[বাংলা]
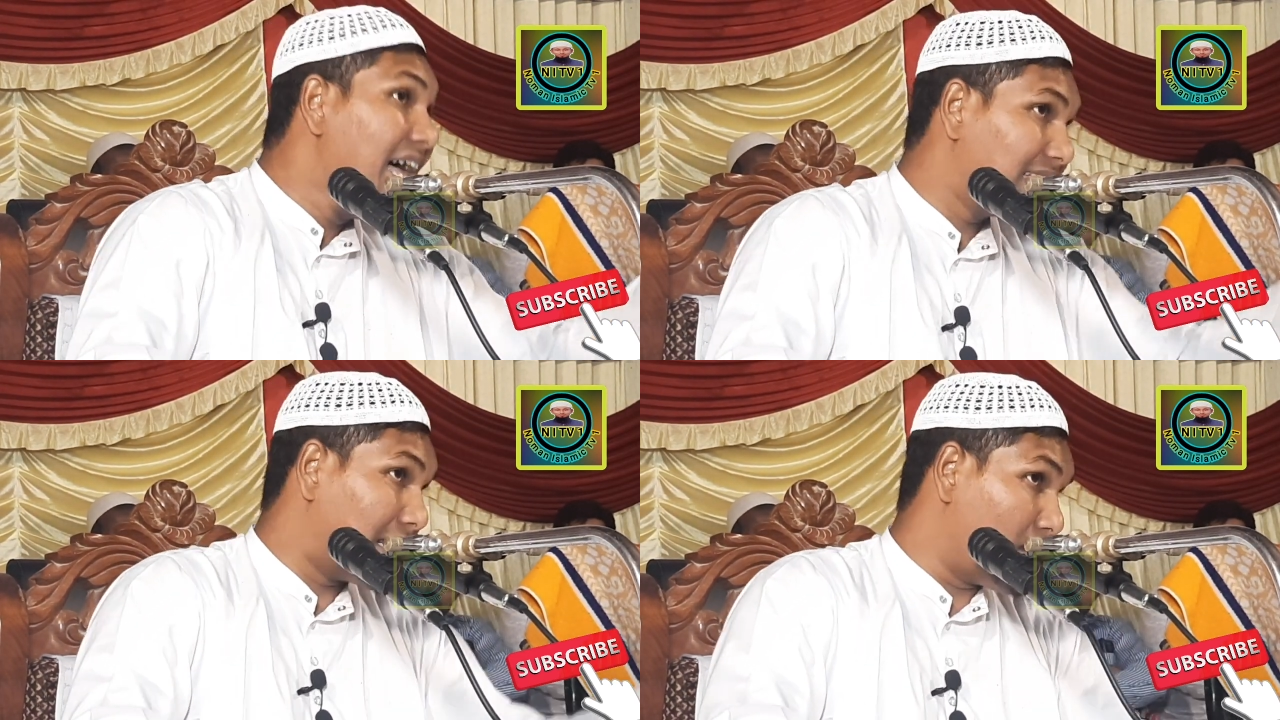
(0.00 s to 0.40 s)

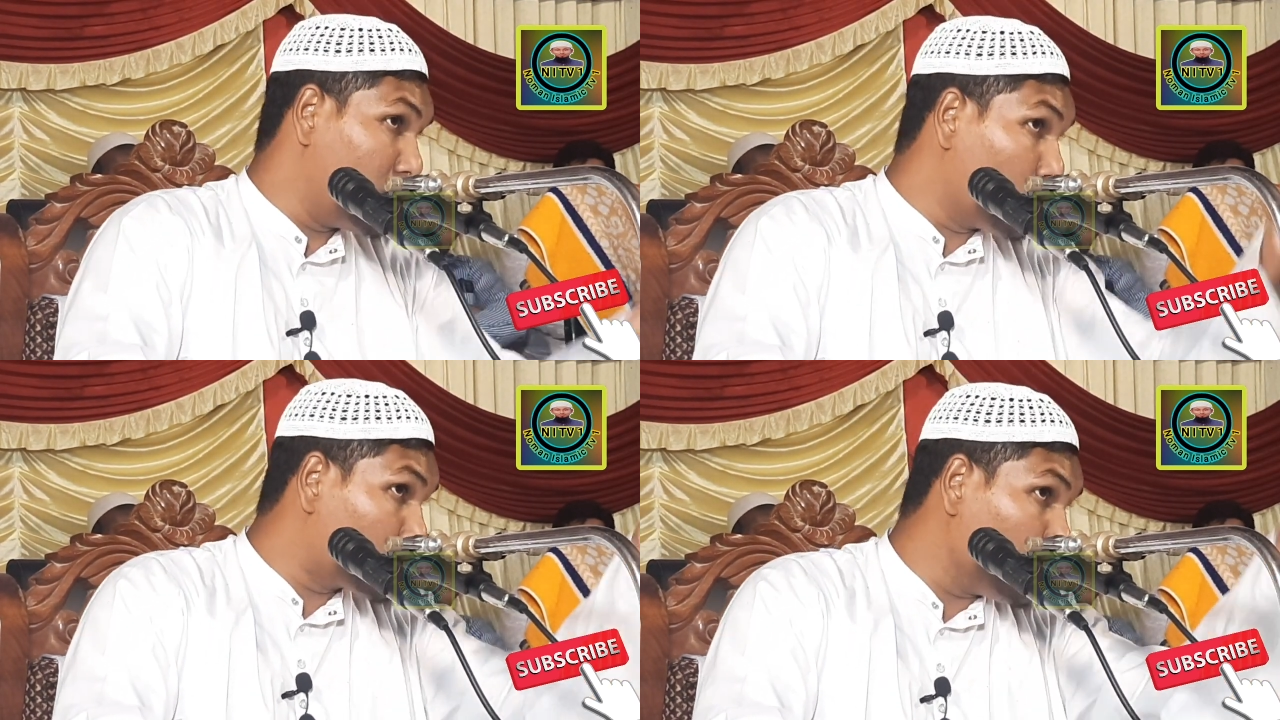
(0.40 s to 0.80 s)
তার মানে
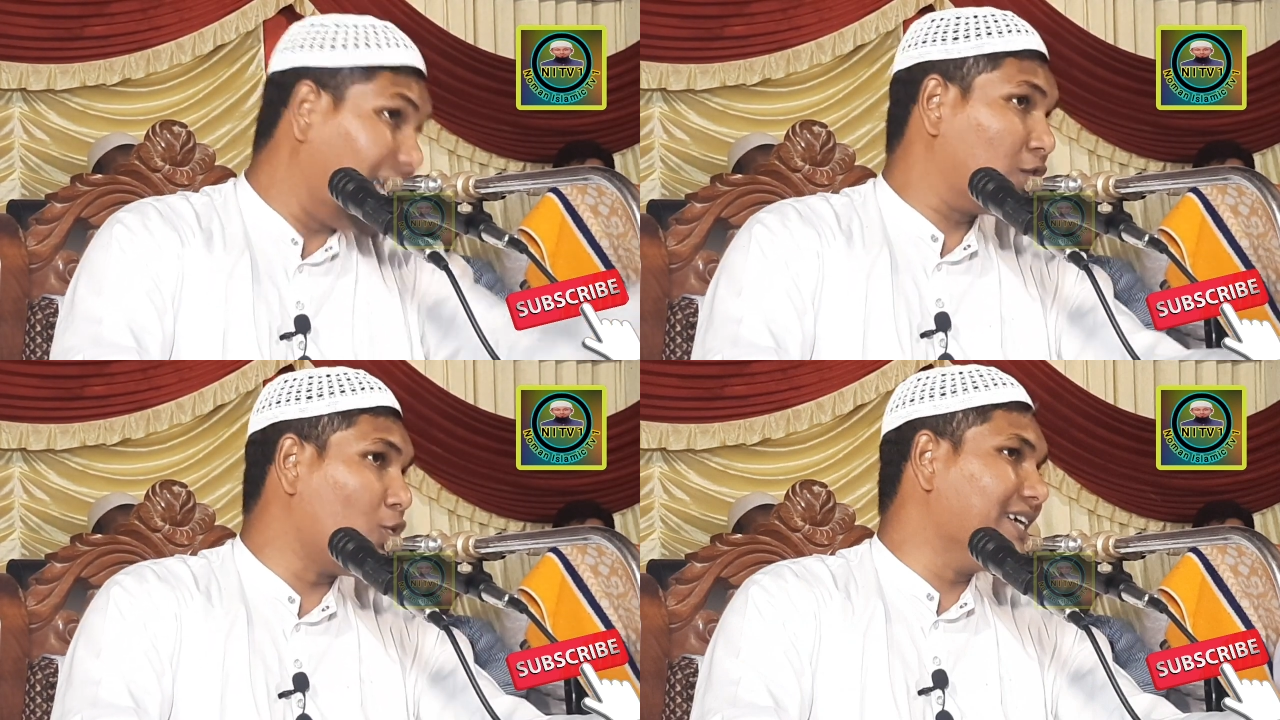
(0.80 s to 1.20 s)

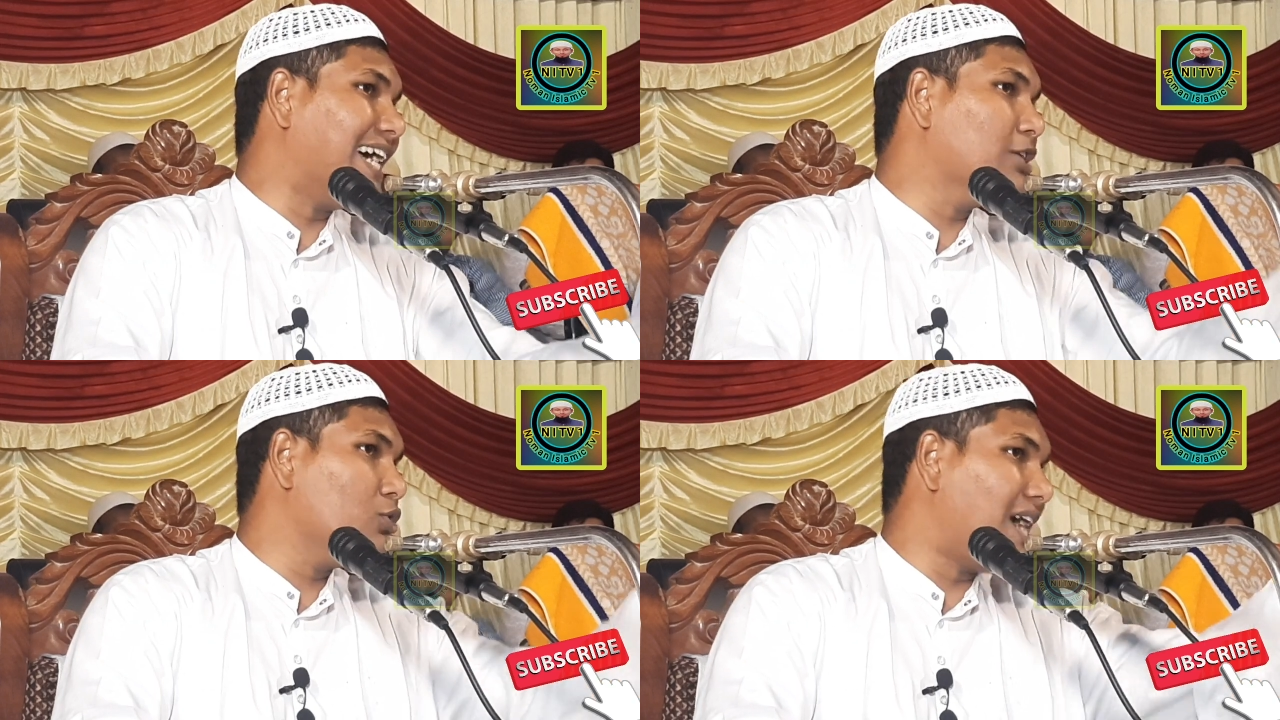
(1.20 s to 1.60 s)
রসুলের
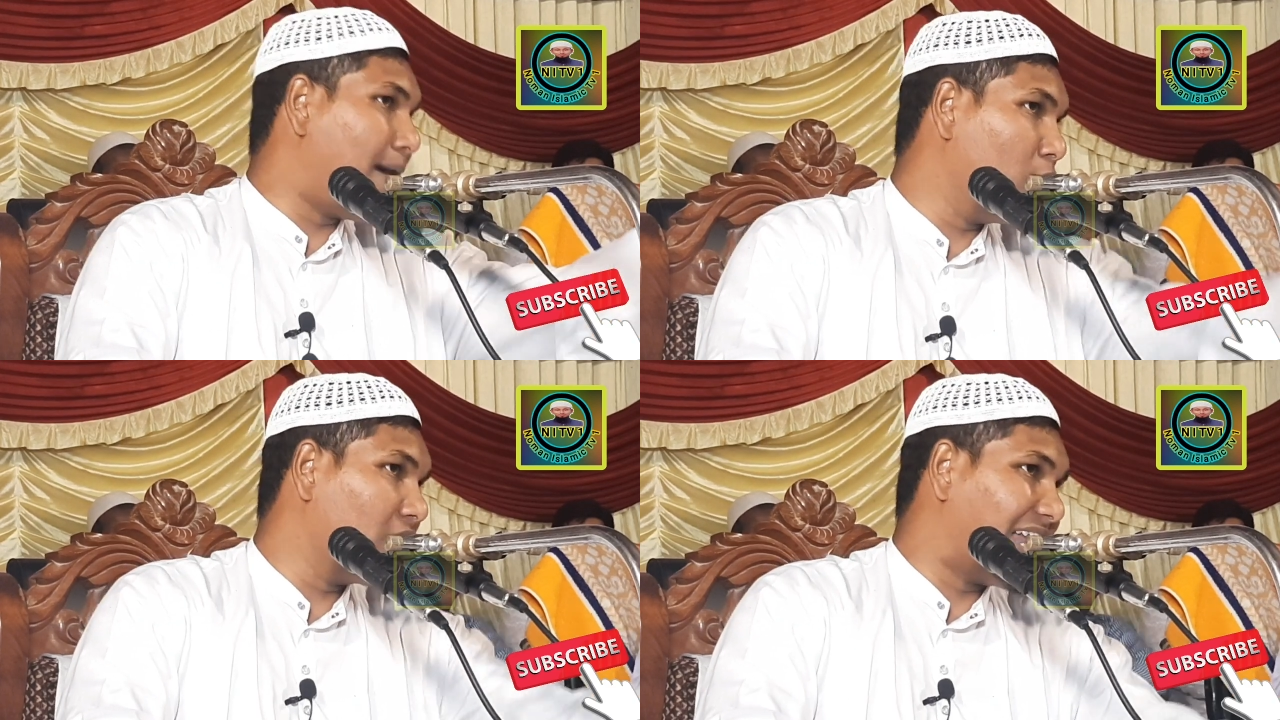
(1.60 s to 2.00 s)
তরিকায় যদি
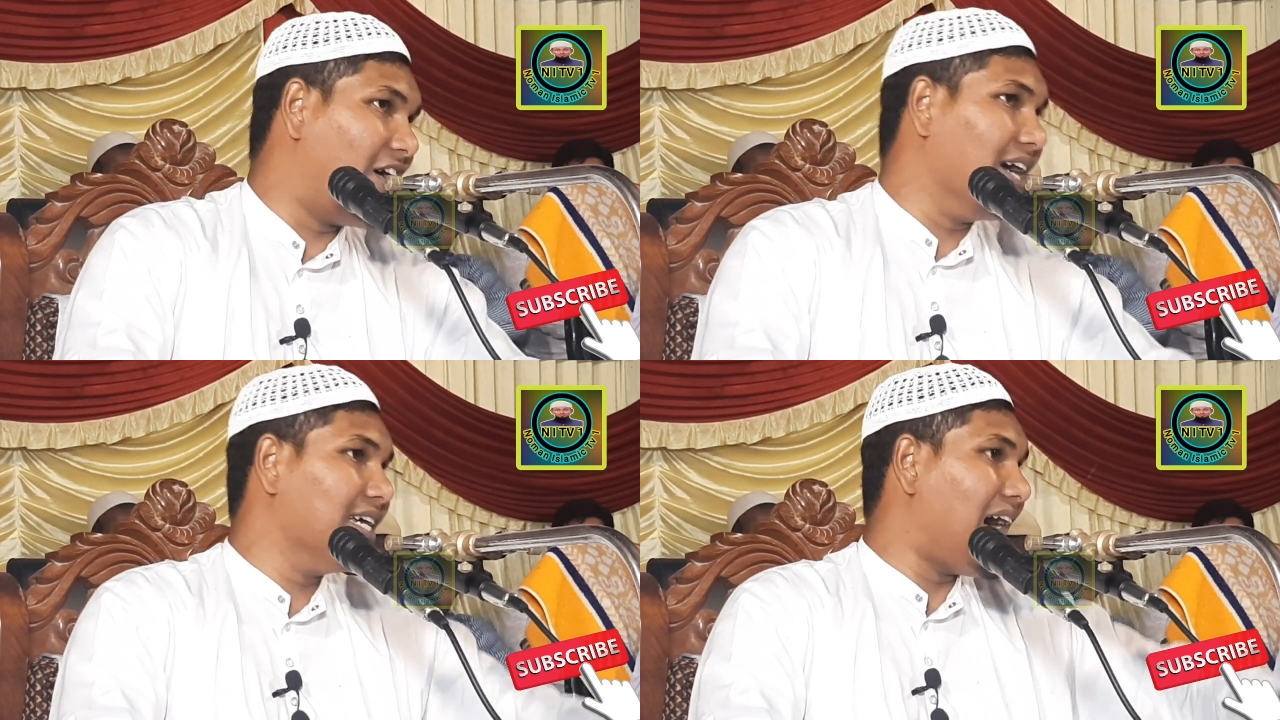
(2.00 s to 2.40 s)
আমল না
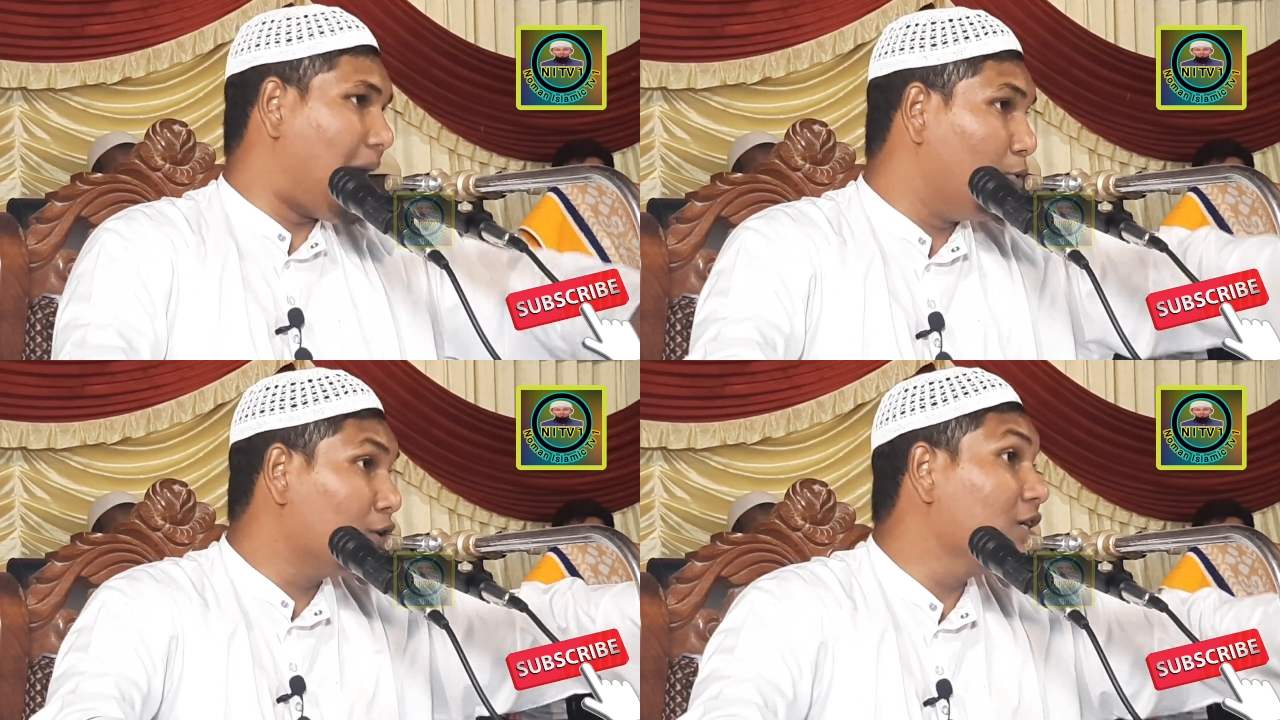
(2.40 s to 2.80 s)
হয়
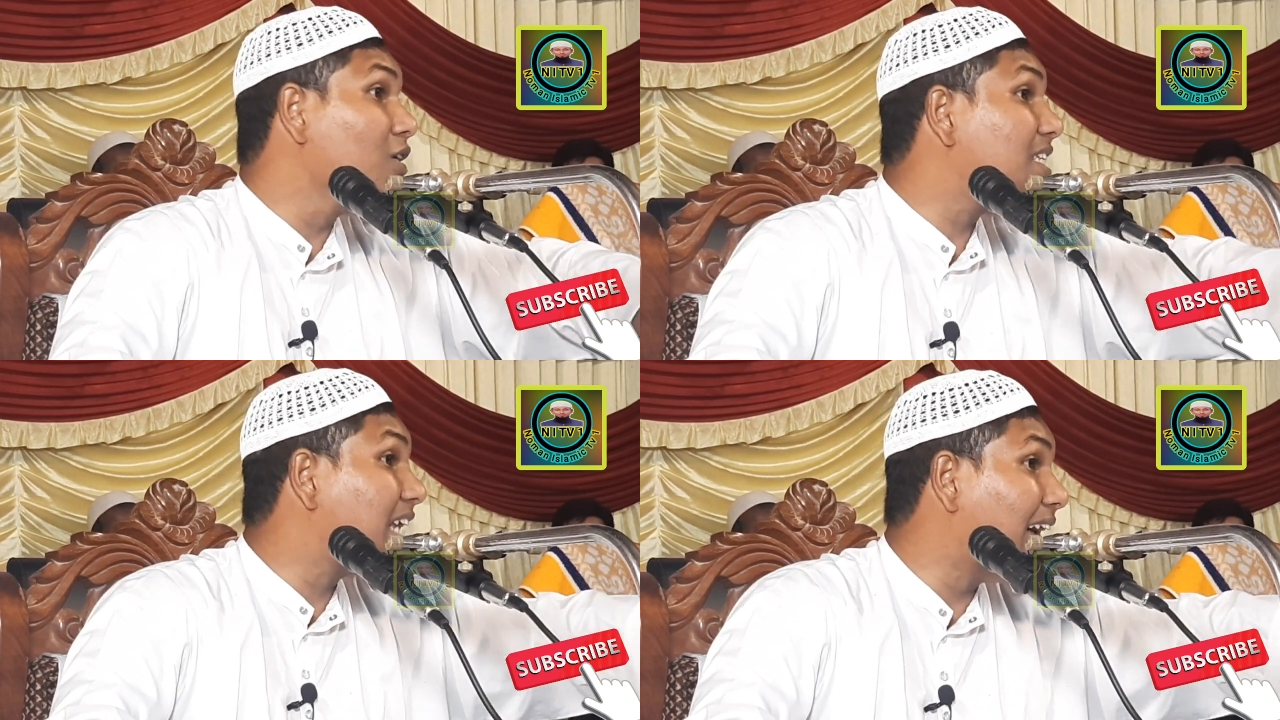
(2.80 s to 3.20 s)
আমল কি
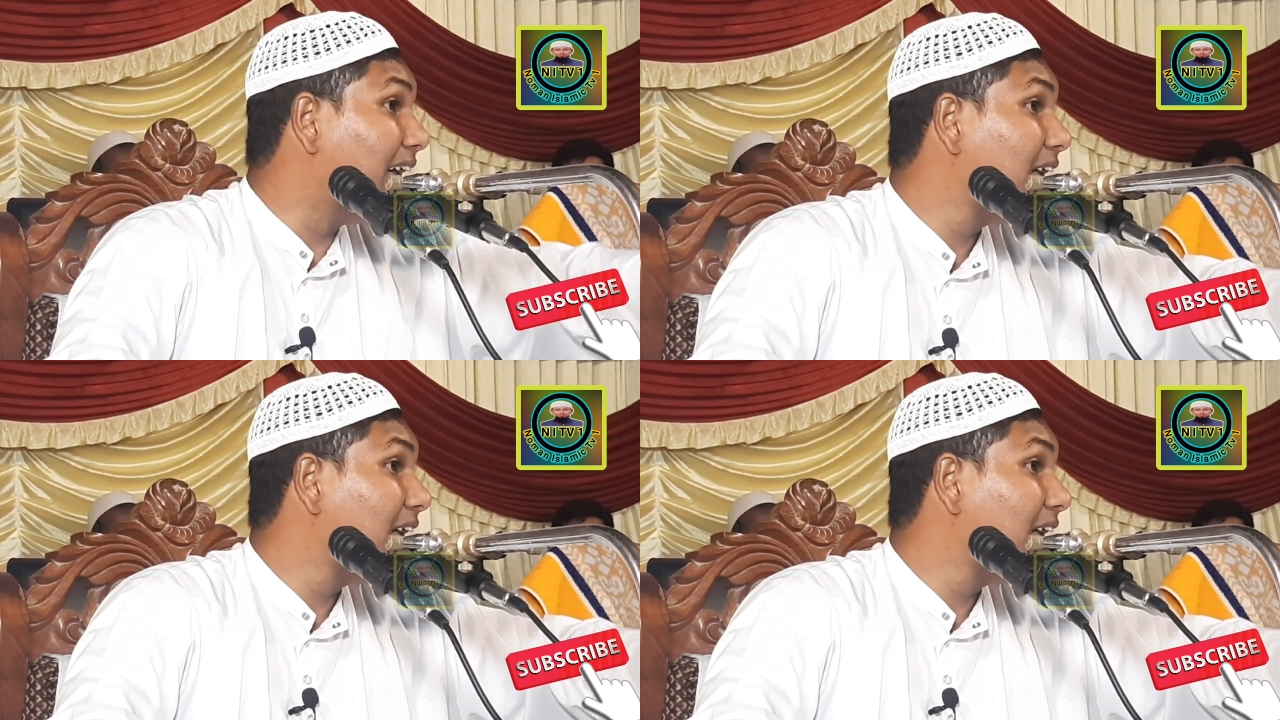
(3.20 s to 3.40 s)
হচ্ছে